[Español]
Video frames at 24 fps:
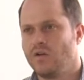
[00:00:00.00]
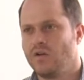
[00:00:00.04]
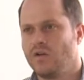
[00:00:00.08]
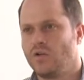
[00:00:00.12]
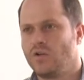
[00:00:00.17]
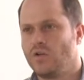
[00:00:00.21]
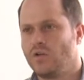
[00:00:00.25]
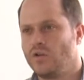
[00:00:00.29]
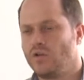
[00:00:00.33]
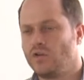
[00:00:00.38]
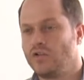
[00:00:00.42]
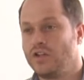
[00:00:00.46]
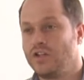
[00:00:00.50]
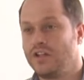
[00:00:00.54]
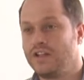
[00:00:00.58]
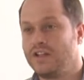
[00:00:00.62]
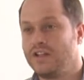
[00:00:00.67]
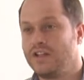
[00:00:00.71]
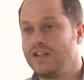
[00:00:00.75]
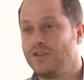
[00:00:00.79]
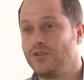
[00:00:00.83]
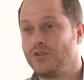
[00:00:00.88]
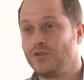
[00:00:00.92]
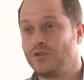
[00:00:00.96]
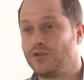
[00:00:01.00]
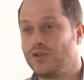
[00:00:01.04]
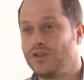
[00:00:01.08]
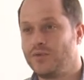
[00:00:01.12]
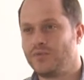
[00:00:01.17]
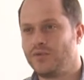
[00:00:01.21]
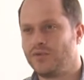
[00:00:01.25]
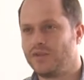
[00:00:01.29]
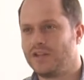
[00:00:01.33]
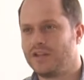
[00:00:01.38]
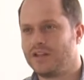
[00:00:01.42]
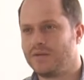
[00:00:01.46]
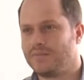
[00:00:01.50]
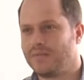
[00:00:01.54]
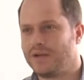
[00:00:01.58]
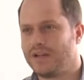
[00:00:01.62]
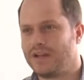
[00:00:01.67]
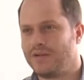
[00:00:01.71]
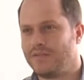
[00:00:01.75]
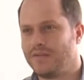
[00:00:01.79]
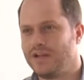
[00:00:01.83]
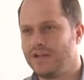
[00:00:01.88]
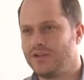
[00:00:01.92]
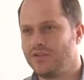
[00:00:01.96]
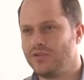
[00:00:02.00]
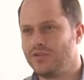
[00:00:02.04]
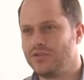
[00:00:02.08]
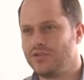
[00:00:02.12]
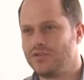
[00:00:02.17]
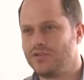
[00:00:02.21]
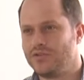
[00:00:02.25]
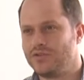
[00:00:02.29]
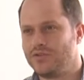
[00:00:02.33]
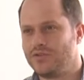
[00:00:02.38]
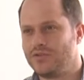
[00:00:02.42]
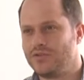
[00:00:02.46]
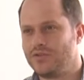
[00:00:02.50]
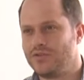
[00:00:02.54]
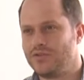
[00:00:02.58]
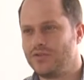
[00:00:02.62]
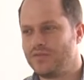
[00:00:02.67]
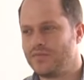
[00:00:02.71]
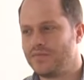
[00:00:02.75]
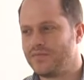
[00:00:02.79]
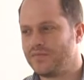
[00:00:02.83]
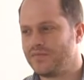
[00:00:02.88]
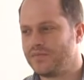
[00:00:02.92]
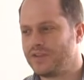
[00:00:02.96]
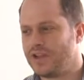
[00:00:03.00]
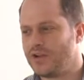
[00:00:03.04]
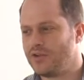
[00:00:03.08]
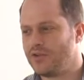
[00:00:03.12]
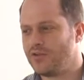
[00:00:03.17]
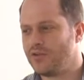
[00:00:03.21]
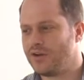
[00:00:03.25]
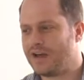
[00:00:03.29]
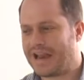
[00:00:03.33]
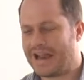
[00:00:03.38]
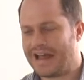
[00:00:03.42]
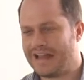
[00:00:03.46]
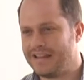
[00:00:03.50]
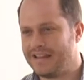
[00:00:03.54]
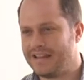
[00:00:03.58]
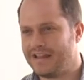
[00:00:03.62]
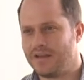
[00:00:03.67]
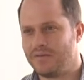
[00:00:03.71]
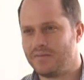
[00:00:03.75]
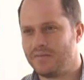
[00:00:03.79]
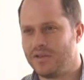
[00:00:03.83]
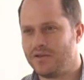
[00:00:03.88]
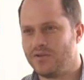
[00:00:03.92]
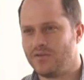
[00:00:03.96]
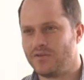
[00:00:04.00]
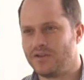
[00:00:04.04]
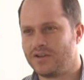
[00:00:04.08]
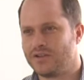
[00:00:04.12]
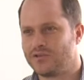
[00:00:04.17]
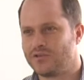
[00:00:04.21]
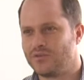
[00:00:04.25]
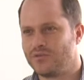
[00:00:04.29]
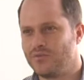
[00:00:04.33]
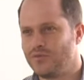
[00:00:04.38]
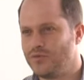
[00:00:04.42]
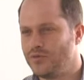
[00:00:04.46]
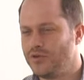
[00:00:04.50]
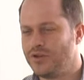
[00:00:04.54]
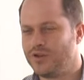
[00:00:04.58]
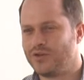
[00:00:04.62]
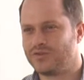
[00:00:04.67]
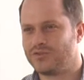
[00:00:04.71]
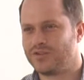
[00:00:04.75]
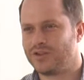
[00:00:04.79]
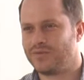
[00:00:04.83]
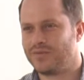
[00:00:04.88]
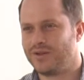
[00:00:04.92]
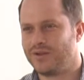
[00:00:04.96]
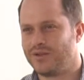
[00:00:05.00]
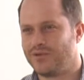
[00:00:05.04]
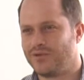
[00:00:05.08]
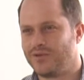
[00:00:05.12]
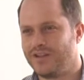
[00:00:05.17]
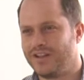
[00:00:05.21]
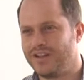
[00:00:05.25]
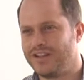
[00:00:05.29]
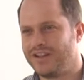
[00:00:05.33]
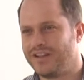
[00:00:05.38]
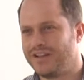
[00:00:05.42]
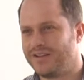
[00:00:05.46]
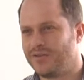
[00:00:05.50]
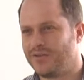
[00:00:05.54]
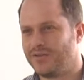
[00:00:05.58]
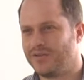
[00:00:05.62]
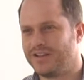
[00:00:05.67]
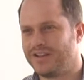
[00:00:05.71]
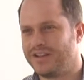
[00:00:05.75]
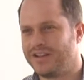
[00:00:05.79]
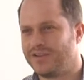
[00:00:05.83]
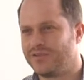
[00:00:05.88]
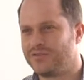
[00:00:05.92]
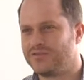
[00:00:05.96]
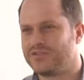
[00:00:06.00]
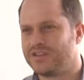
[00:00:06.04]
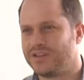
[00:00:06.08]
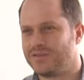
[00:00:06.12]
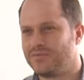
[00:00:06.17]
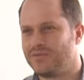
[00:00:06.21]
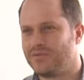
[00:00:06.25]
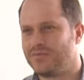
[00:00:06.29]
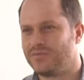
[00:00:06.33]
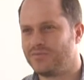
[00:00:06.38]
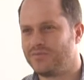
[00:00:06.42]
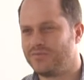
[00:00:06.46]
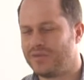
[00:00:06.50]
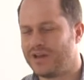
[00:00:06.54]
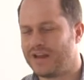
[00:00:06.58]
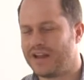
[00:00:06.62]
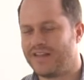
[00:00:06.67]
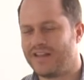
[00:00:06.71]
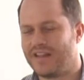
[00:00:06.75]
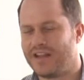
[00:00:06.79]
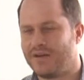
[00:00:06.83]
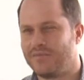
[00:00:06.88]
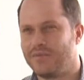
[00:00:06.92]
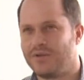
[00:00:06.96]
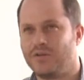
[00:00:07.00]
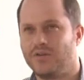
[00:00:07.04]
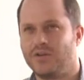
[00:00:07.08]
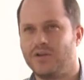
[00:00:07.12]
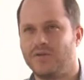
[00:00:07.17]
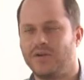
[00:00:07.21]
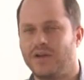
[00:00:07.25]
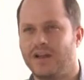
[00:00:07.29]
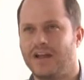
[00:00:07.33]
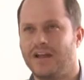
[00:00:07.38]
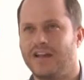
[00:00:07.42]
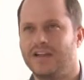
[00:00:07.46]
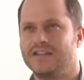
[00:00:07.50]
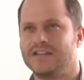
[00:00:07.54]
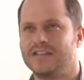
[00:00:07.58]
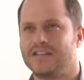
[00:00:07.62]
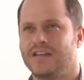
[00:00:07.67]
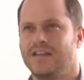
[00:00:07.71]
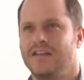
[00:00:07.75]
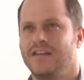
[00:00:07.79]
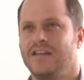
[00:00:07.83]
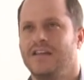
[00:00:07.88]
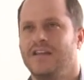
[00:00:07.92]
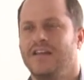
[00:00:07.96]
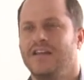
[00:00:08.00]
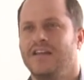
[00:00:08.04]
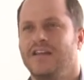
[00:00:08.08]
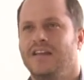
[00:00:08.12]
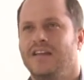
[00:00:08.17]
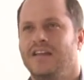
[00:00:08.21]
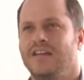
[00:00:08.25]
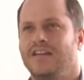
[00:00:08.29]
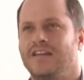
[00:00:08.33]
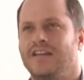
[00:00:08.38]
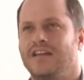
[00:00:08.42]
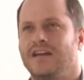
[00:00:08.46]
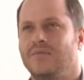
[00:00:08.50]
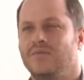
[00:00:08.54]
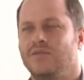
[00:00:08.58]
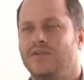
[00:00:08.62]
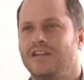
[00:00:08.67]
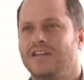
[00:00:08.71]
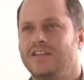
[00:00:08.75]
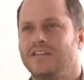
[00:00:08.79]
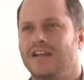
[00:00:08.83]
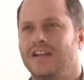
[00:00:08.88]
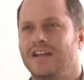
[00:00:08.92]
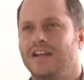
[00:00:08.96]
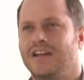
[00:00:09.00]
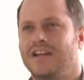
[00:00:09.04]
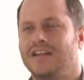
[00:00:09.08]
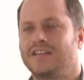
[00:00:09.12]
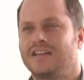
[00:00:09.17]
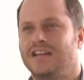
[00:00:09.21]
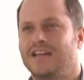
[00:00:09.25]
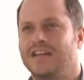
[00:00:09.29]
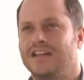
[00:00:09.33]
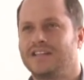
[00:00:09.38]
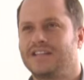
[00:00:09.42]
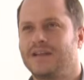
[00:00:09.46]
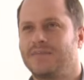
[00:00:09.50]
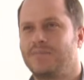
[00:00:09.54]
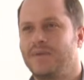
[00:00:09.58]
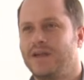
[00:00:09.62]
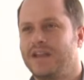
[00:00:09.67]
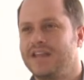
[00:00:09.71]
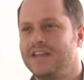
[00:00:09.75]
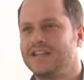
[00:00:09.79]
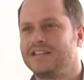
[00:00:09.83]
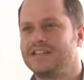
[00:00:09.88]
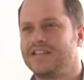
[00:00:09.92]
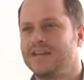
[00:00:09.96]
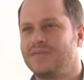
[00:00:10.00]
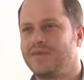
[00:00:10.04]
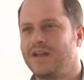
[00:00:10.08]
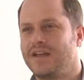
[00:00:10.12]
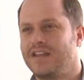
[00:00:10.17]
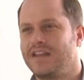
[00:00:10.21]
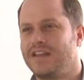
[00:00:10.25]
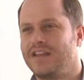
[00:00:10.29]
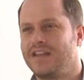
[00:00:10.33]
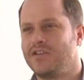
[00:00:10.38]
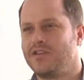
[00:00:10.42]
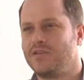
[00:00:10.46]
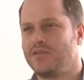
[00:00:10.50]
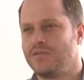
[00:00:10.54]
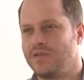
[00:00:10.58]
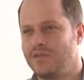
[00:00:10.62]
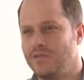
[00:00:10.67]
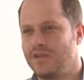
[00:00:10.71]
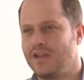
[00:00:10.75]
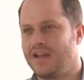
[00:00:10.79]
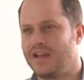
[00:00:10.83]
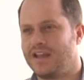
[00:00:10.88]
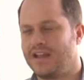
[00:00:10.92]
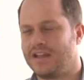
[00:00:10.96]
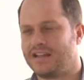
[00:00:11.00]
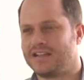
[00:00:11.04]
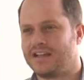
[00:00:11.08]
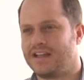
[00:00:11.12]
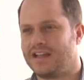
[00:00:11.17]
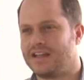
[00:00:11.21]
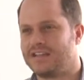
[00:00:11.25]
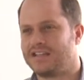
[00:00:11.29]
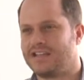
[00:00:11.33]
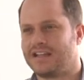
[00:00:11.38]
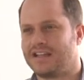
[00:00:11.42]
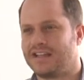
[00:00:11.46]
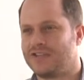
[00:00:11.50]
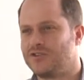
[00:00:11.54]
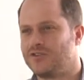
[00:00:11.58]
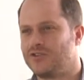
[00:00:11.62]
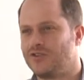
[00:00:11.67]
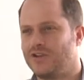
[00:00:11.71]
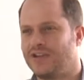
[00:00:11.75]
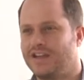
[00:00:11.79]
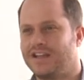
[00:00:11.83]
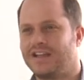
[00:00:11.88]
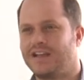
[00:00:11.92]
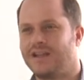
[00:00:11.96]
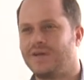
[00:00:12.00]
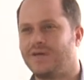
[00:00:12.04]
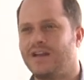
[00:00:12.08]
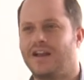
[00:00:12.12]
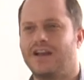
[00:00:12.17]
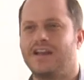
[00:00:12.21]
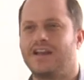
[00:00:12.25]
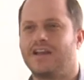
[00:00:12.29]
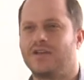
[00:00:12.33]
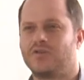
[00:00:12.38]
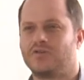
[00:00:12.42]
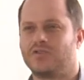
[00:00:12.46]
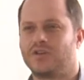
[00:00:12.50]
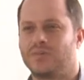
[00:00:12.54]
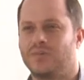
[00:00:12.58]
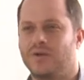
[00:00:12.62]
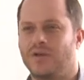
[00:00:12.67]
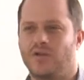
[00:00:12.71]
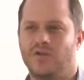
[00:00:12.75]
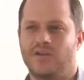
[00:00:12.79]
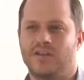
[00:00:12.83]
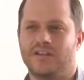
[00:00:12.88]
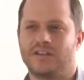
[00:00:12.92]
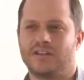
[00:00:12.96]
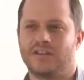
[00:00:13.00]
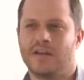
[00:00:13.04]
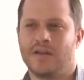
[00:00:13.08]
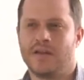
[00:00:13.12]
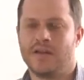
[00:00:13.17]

con los distintos tipos de temperamento. Yo tengo grandes amigos que son muy conservadores y, conservo grandes amigos liberales. Digamos, esa, esa, experiencia mía de niño de vivir en esa, en esa tensión entre liberales y conservadores